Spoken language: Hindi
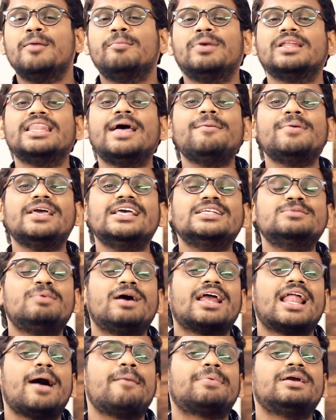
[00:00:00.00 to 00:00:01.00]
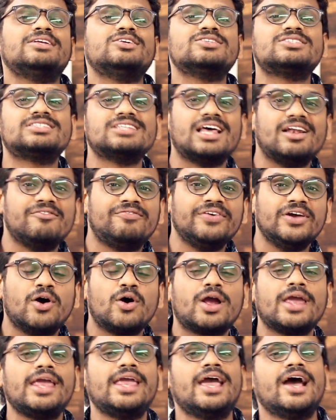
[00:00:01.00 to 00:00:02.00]
मतलब इस बार आपकी जो सेल्फी
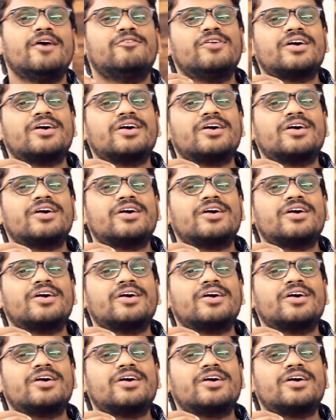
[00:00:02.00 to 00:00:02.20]
होगी